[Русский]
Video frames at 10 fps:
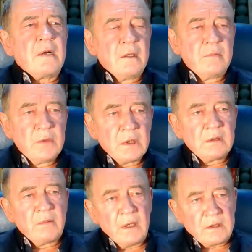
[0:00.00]

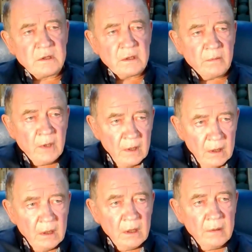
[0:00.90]
мирным гражданам,
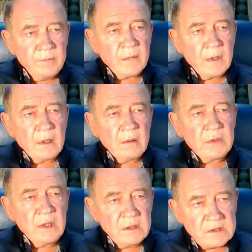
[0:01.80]

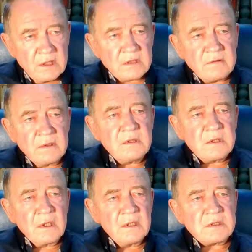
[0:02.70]
мне, естественно,
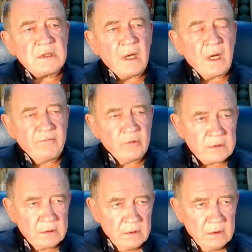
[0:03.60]
интересно, а
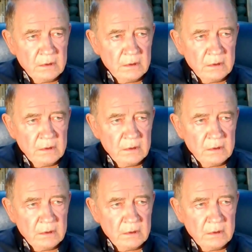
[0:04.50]
вот